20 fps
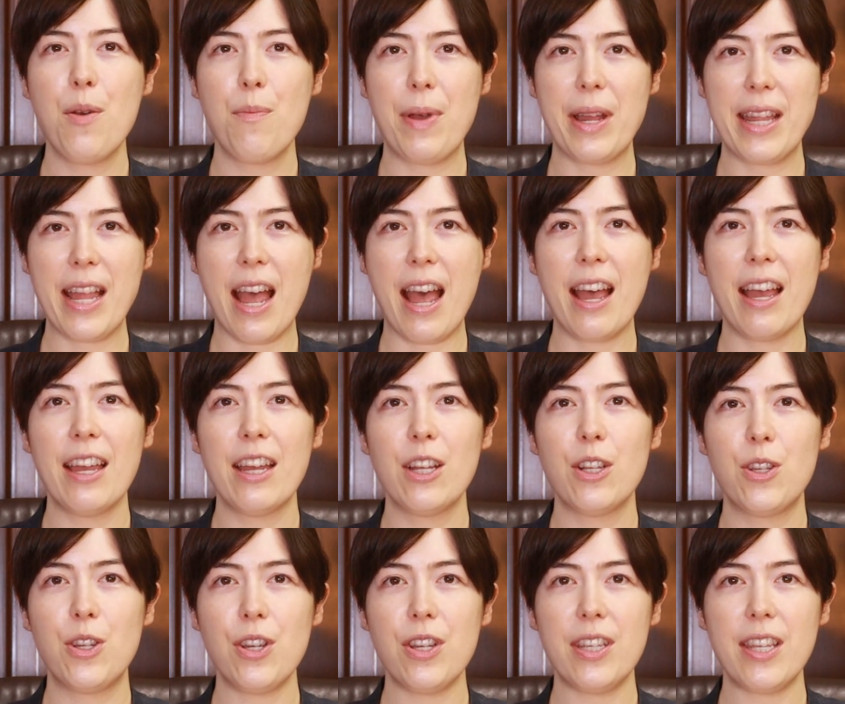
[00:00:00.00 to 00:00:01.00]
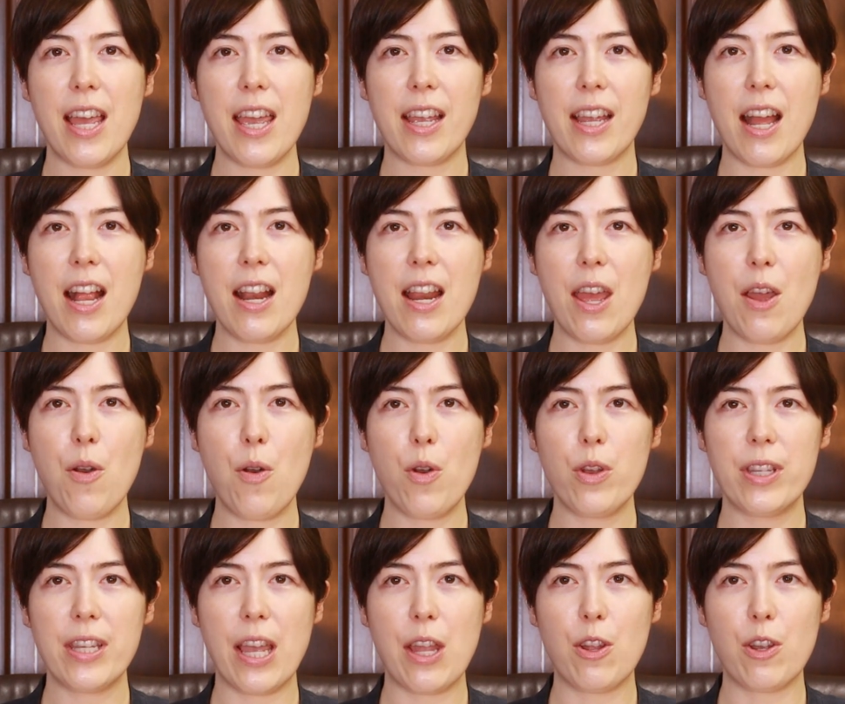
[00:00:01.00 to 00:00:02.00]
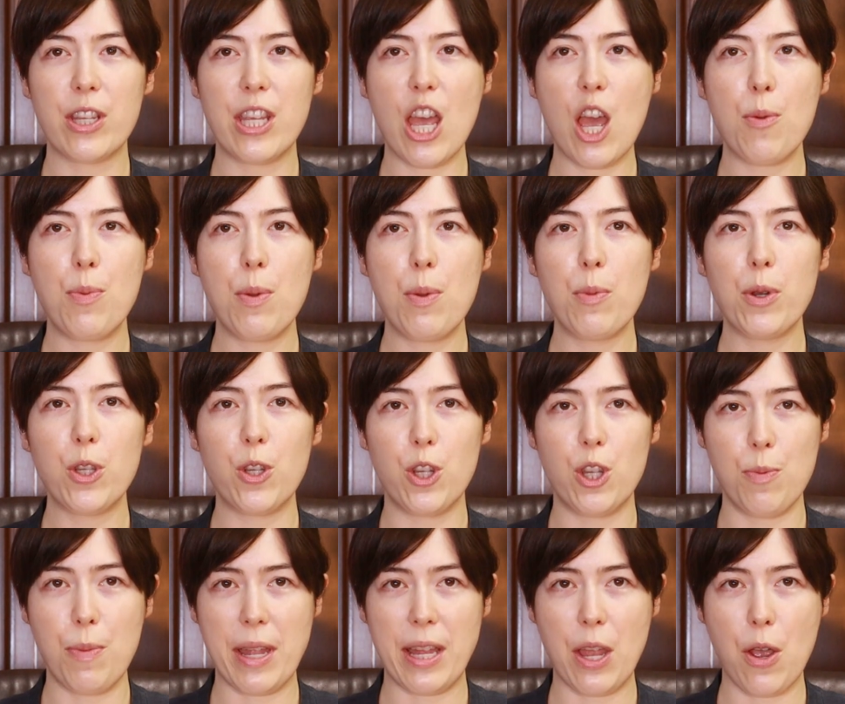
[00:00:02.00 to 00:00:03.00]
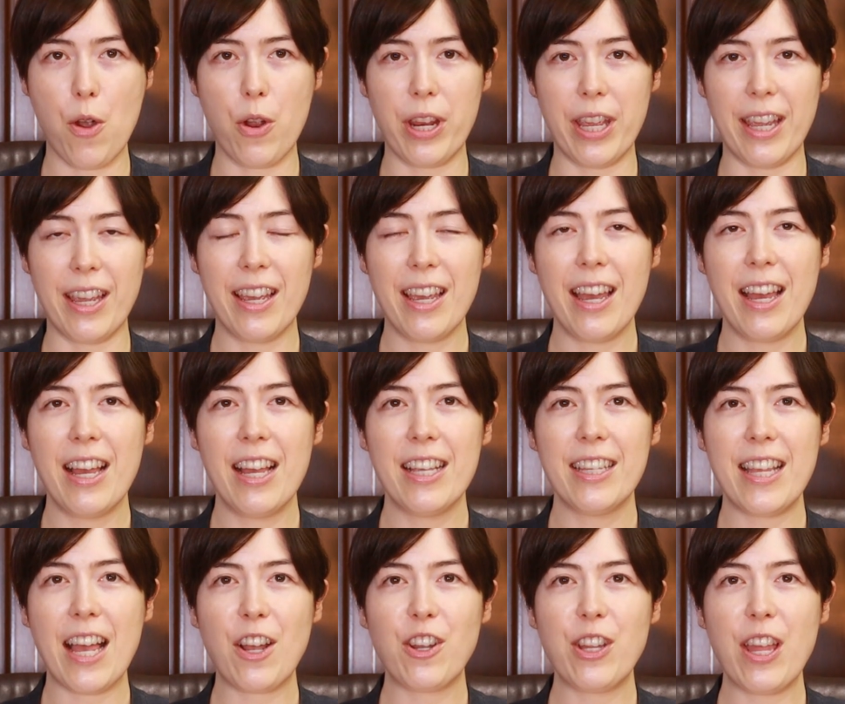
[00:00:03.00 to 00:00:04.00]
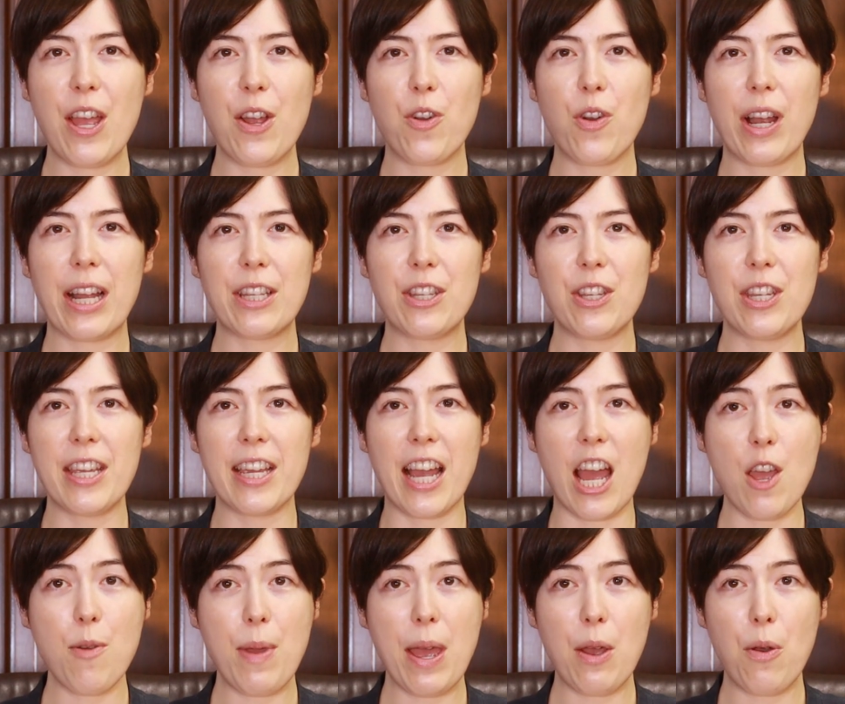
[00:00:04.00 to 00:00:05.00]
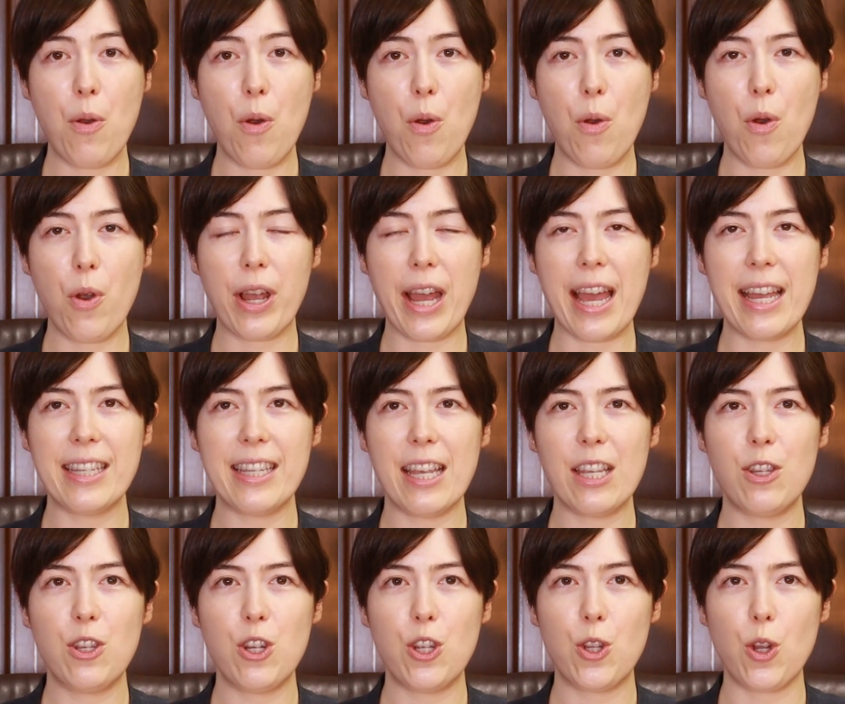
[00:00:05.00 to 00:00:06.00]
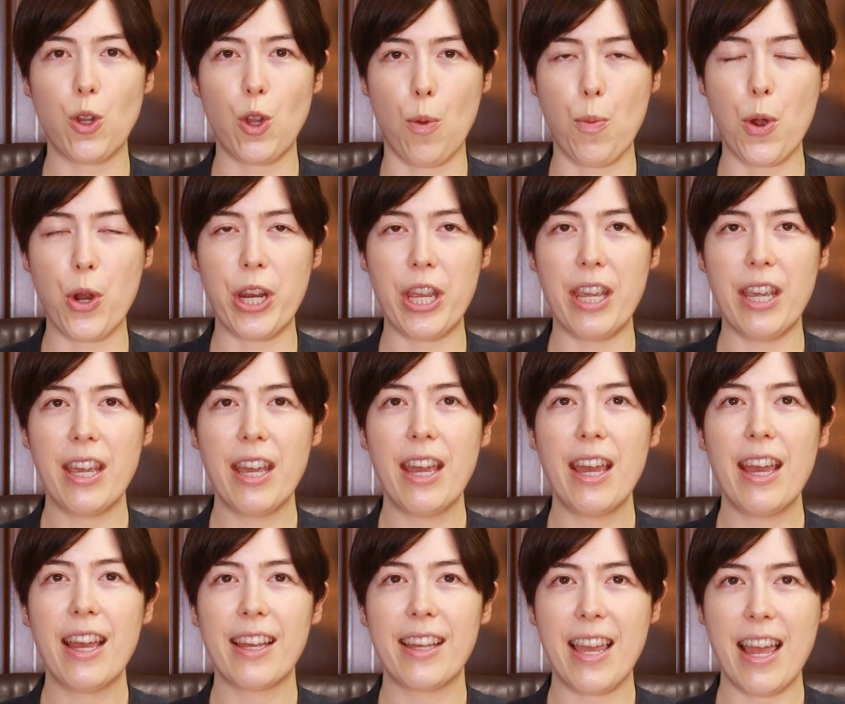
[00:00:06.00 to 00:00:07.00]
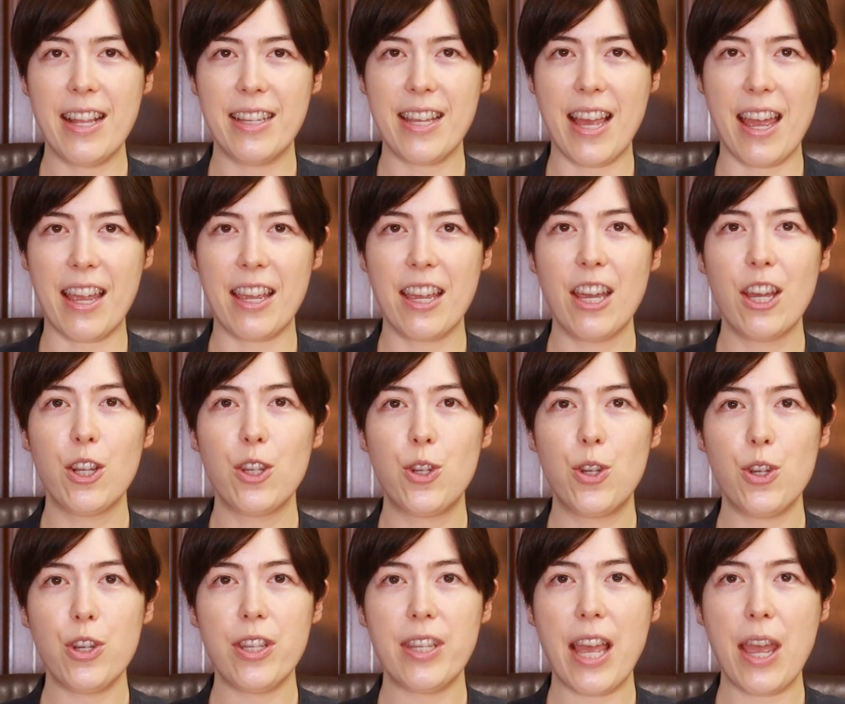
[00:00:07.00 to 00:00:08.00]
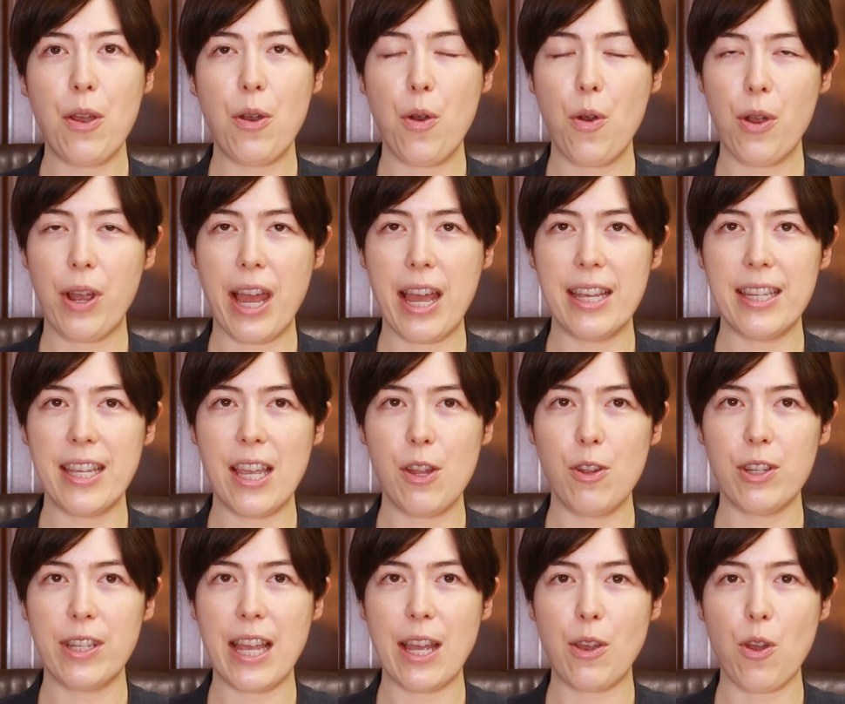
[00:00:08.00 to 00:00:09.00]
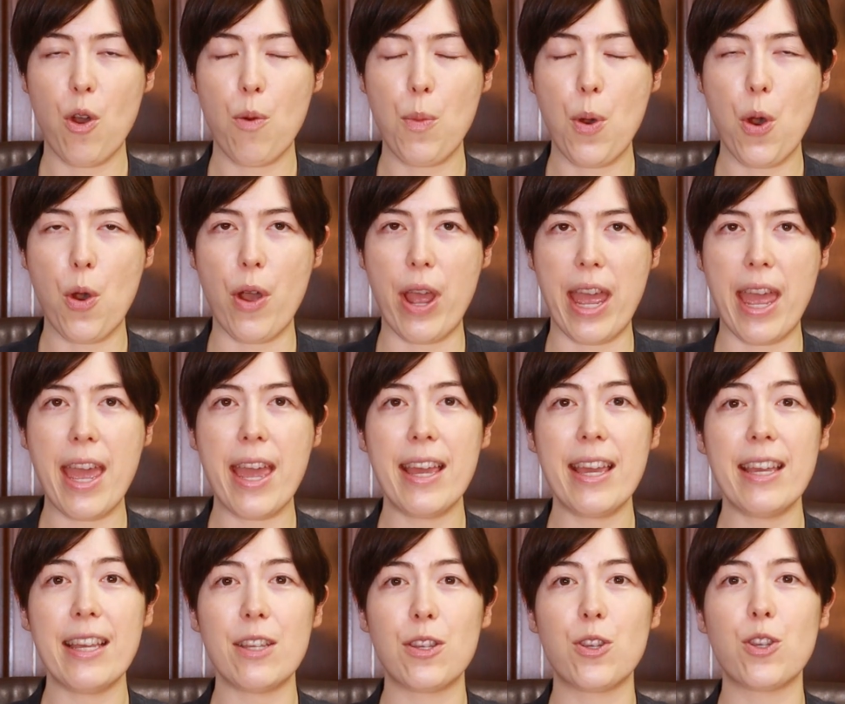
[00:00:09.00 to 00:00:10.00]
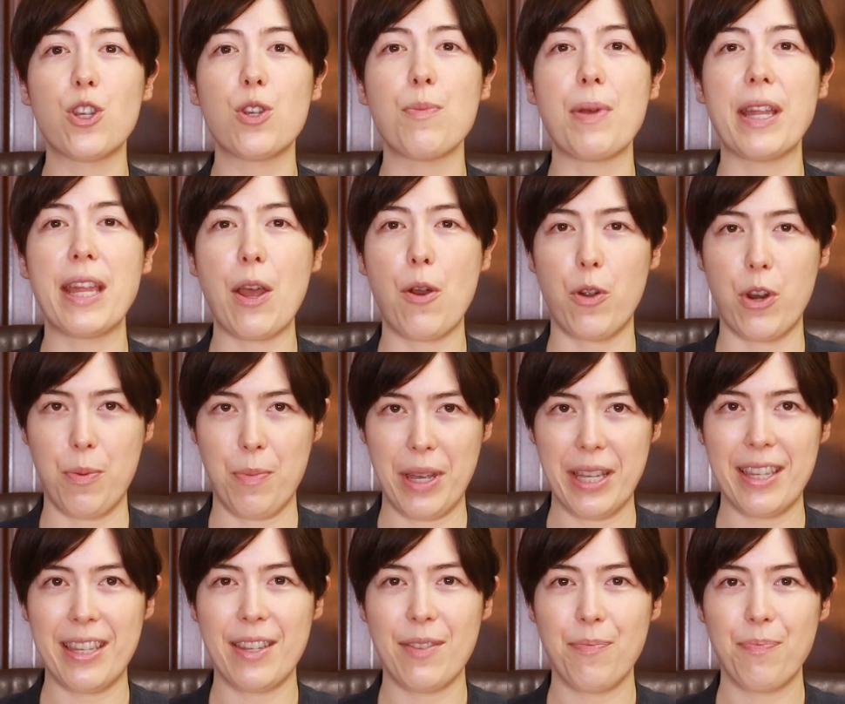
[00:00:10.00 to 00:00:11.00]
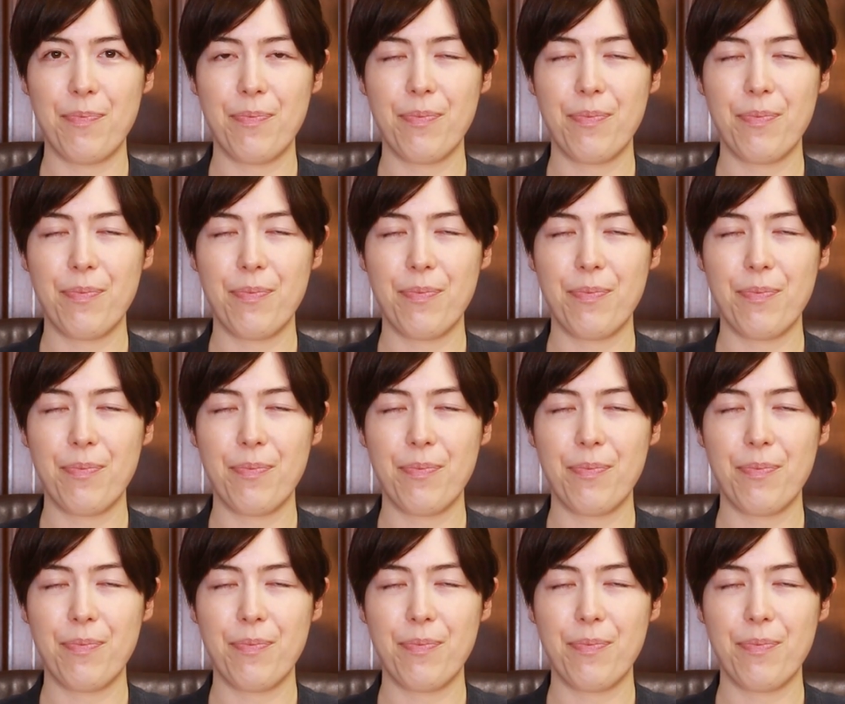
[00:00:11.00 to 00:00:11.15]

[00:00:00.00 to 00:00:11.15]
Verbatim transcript: また仲裁関連法制の整備も進めており昨年5月に外弁法を改正するとともに現在仲裁法改正の作業も鋭意進めております